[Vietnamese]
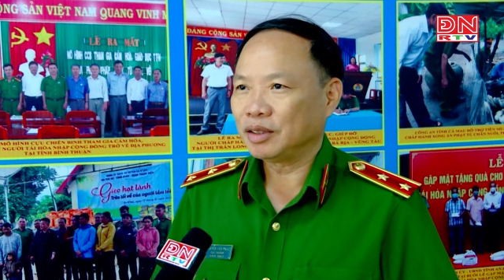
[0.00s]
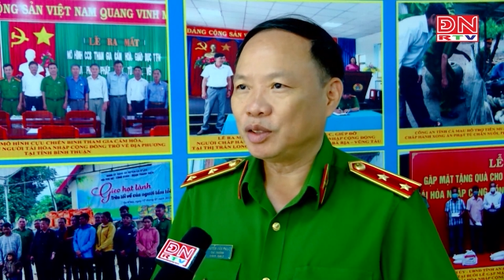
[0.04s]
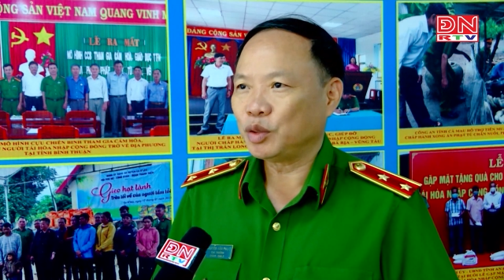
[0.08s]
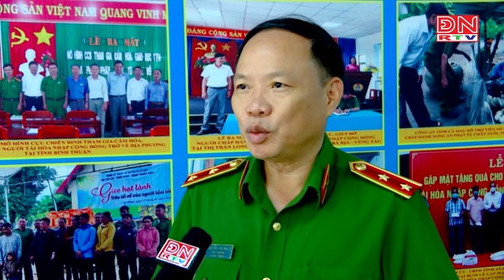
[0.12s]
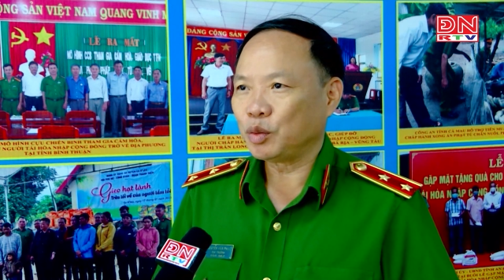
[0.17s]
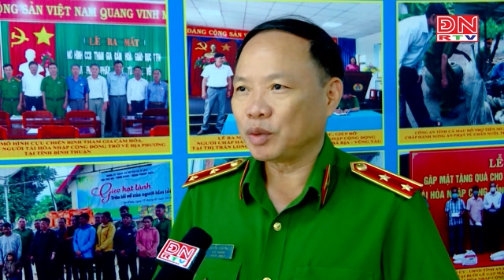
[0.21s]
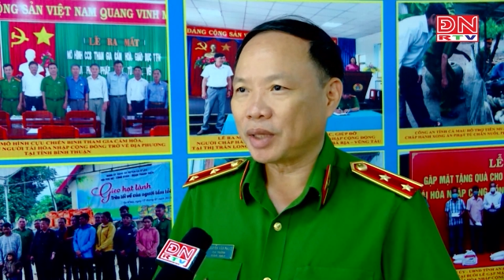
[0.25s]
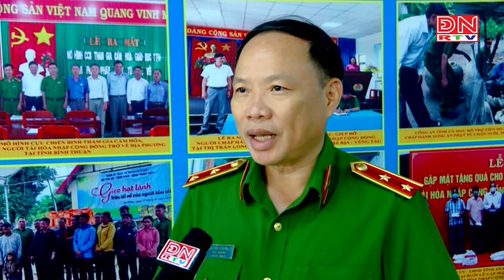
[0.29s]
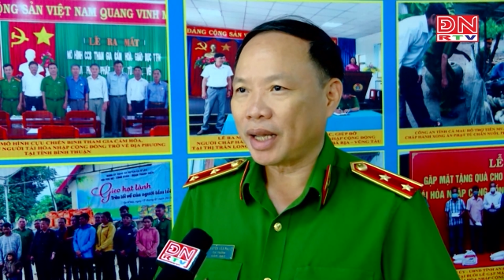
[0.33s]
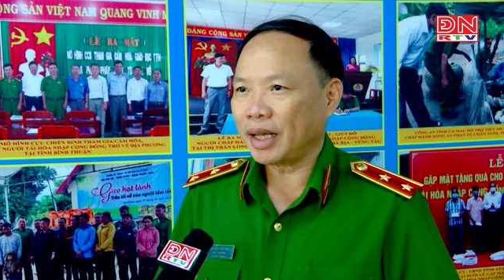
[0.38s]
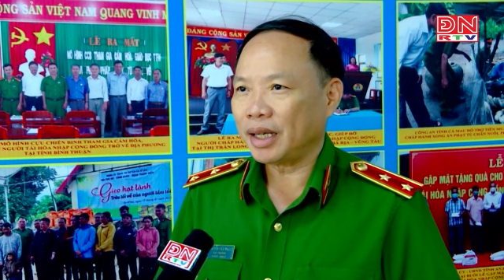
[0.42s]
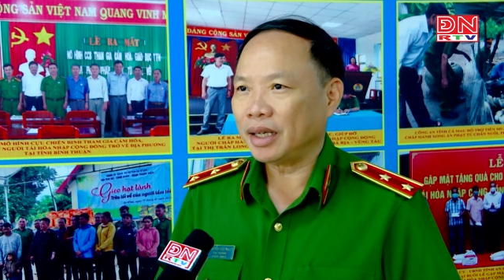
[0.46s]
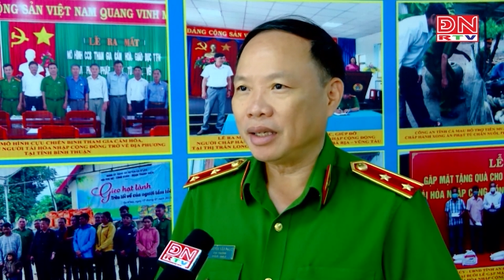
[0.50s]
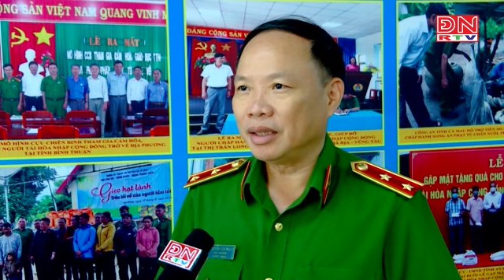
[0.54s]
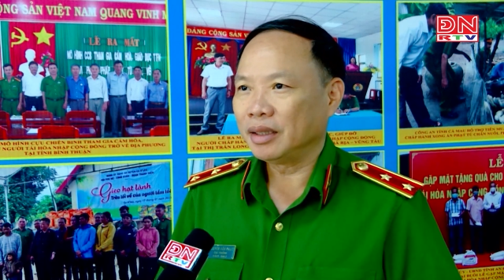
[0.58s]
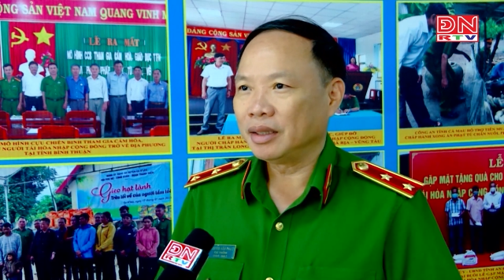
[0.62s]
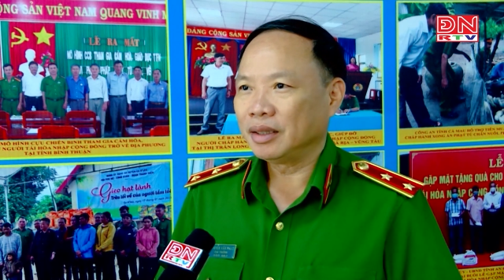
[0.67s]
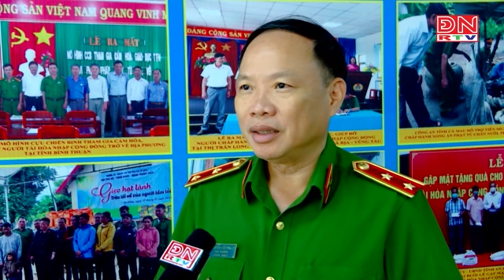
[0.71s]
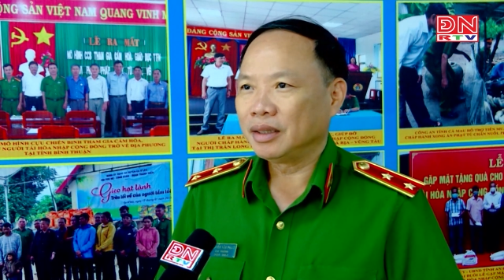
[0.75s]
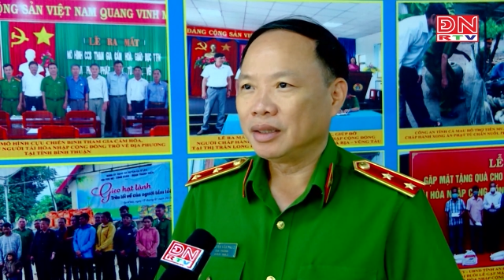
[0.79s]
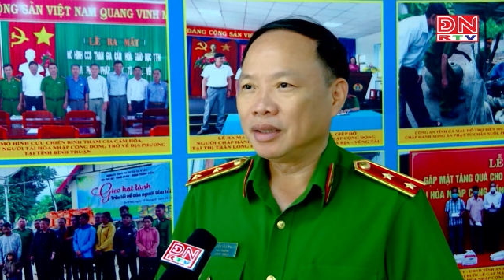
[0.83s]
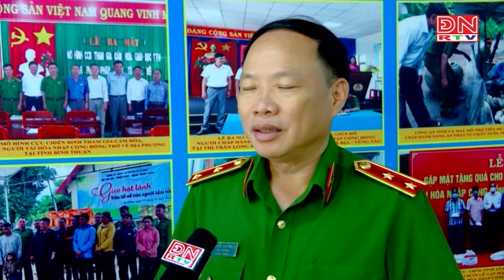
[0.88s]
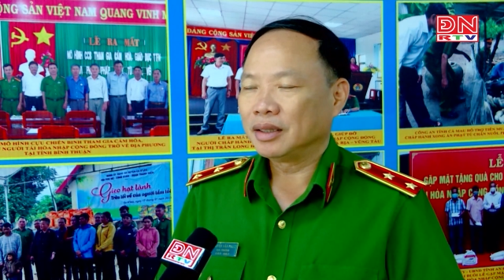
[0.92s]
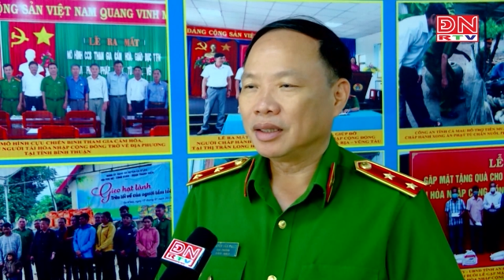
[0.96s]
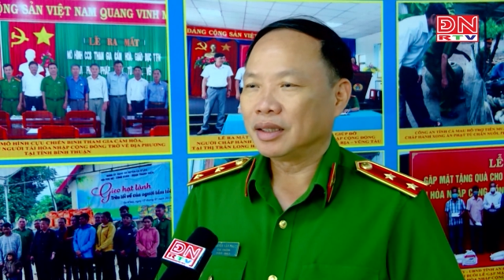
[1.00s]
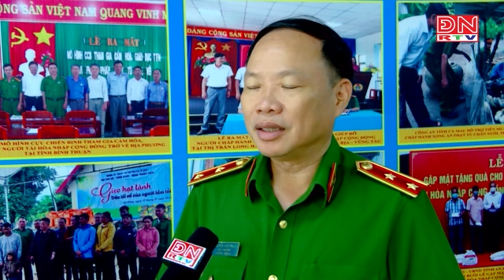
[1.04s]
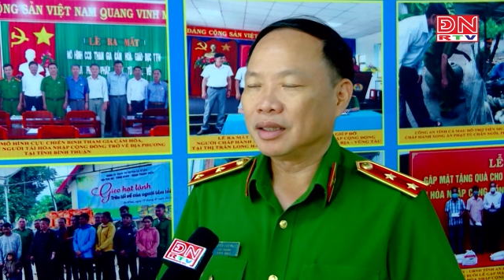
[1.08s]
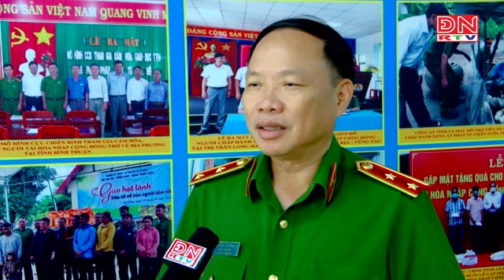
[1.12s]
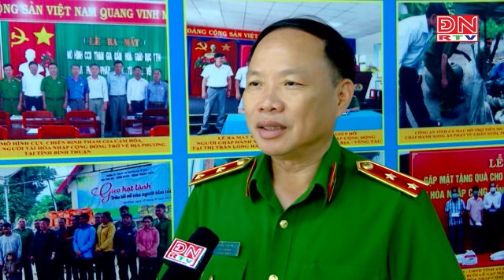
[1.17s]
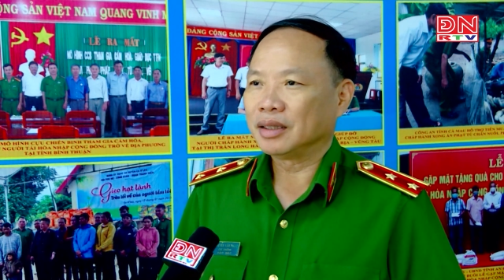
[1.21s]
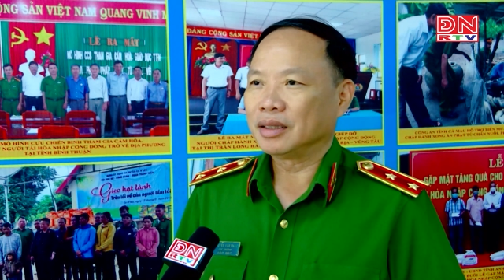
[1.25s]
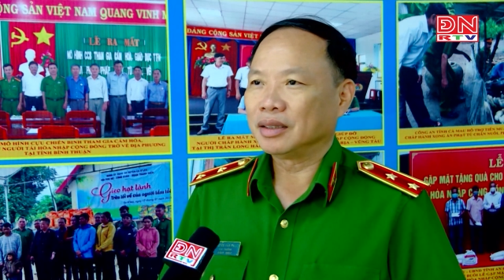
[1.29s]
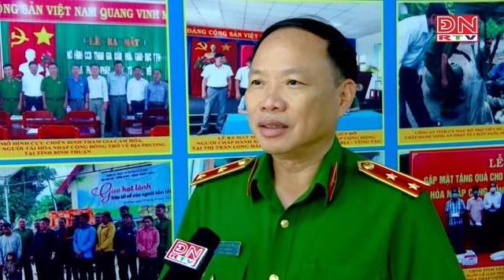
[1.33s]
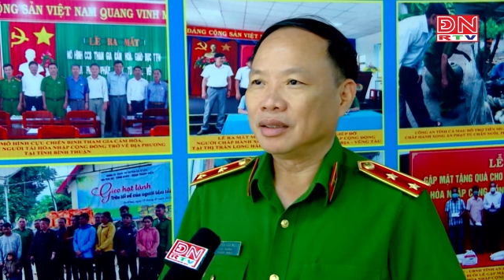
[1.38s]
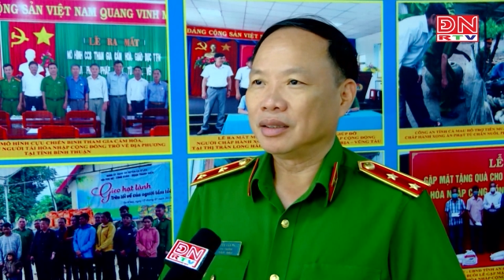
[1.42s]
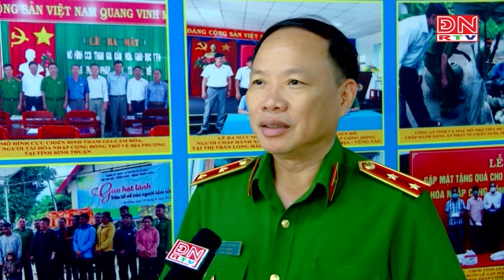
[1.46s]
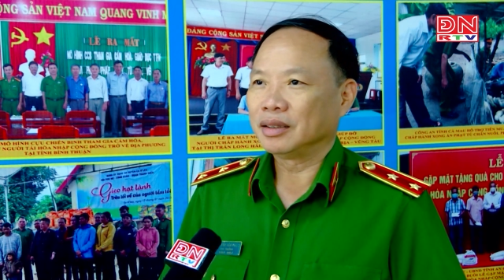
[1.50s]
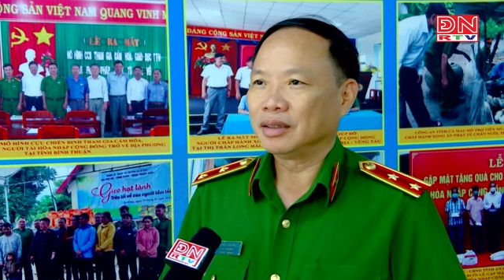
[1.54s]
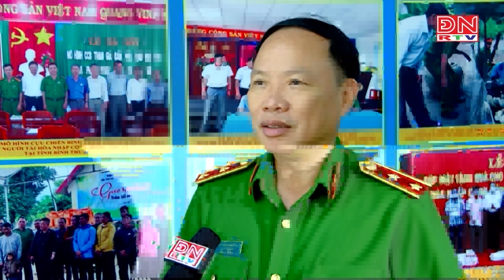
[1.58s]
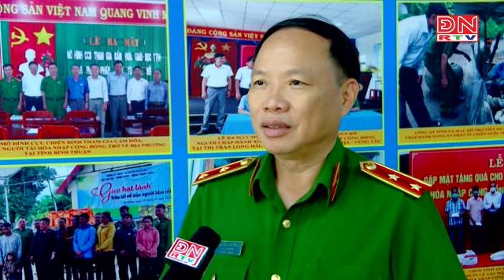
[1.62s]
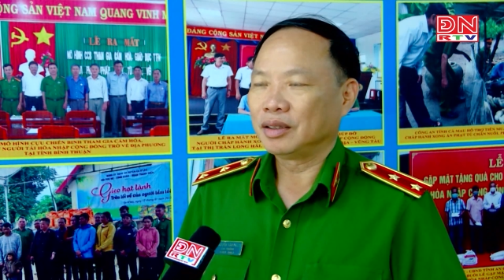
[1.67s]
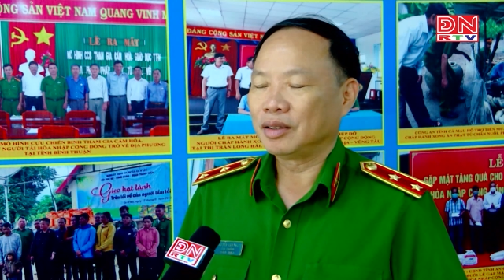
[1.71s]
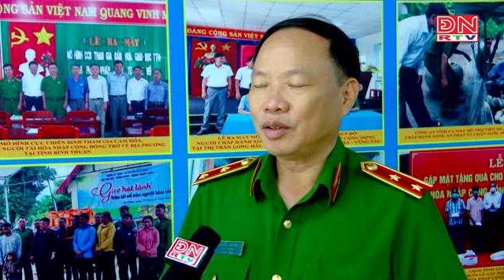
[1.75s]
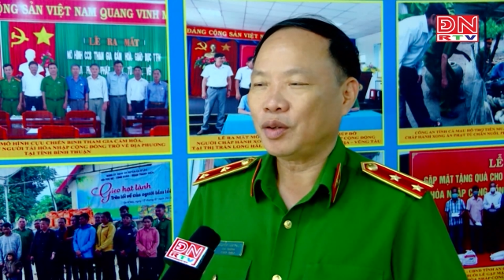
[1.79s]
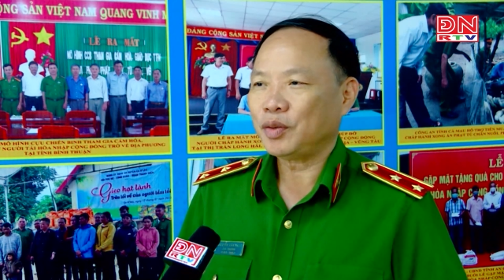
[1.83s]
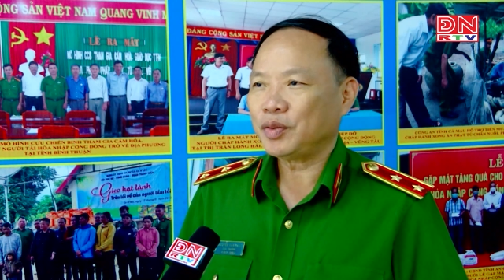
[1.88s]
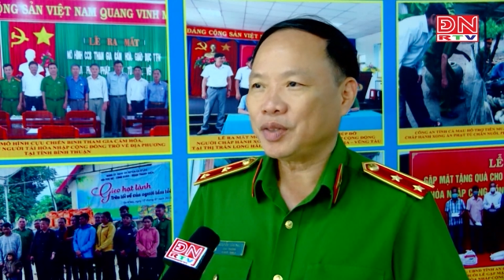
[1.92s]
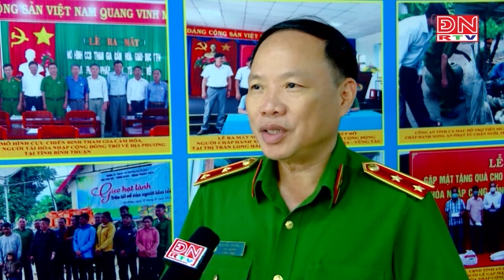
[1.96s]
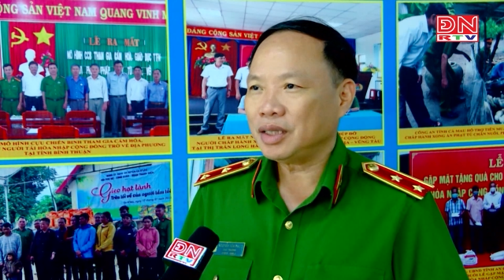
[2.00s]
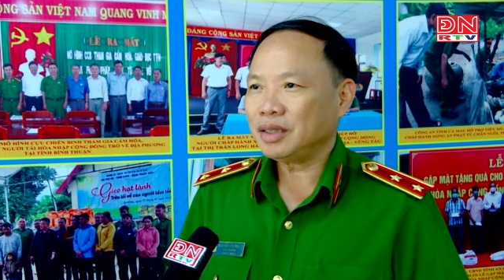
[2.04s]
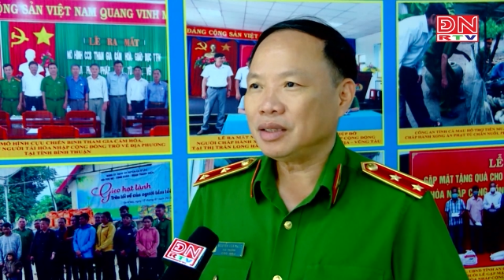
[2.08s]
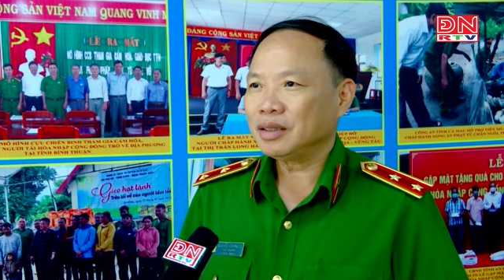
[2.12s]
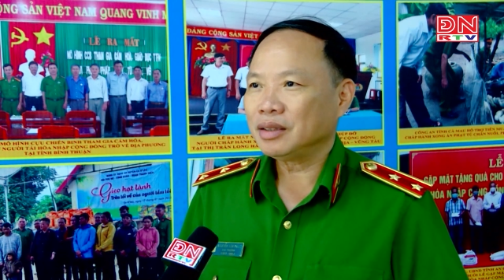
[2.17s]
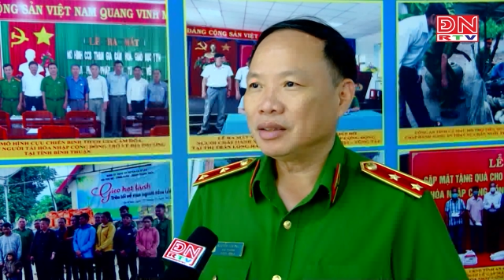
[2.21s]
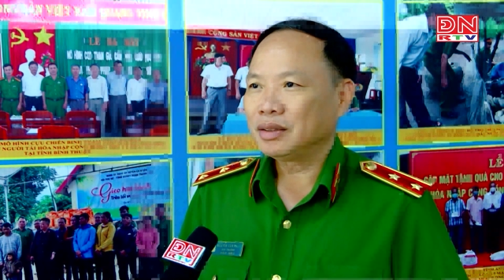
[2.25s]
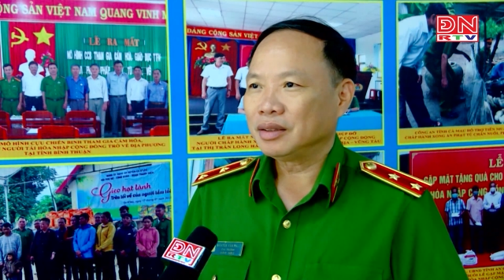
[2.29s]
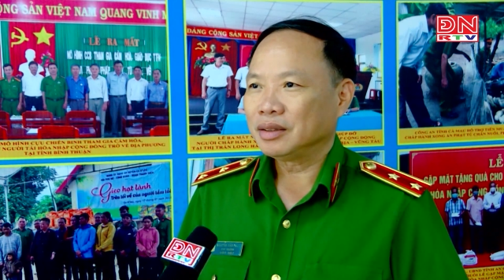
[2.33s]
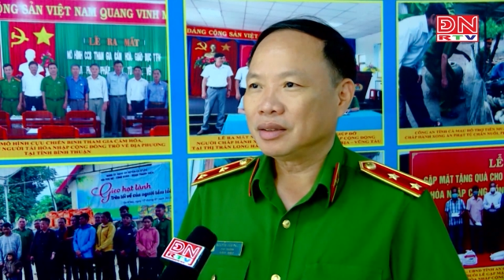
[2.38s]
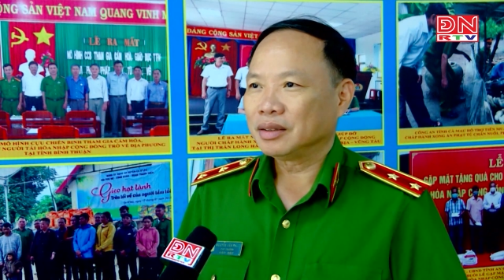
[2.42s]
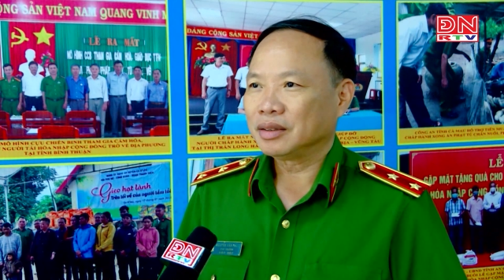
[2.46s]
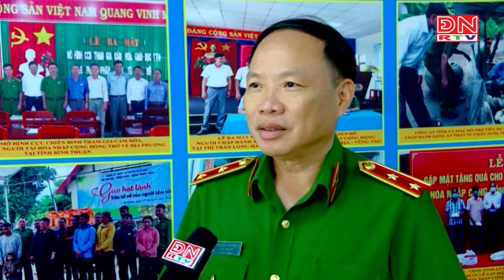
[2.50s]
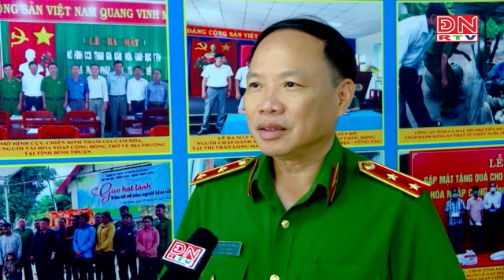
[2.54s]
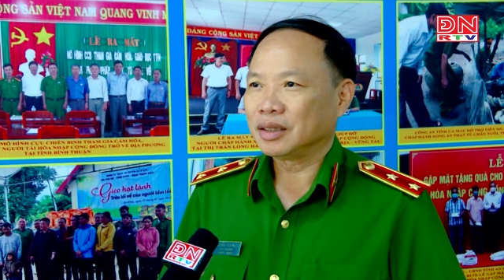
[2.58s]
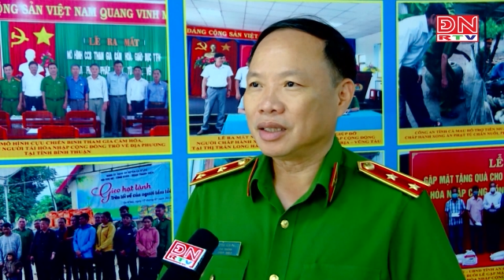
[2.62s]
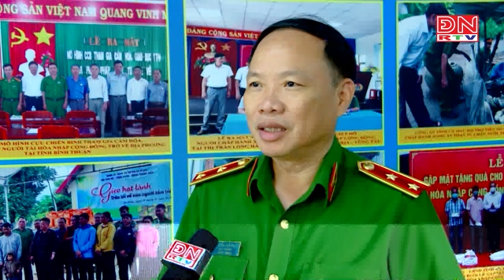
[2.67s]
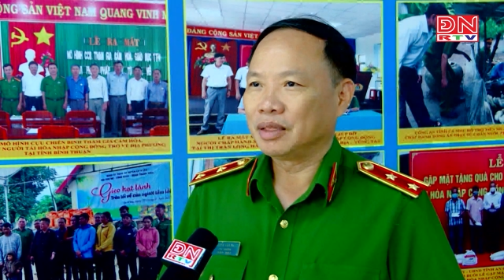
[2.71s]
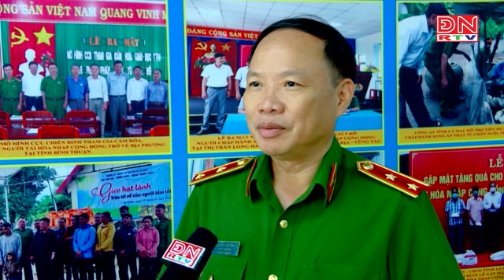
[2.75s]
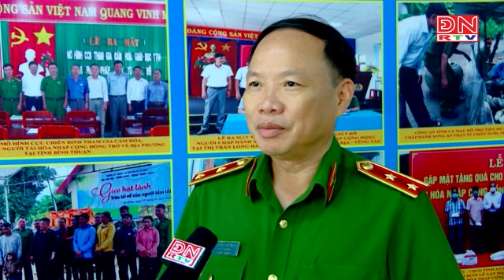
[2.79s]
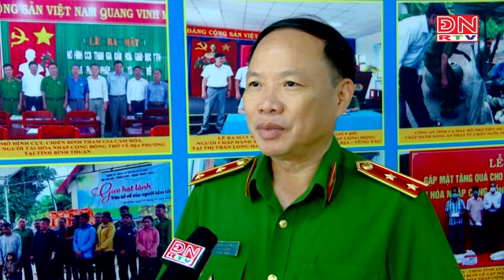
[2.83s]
chung tay góp sức để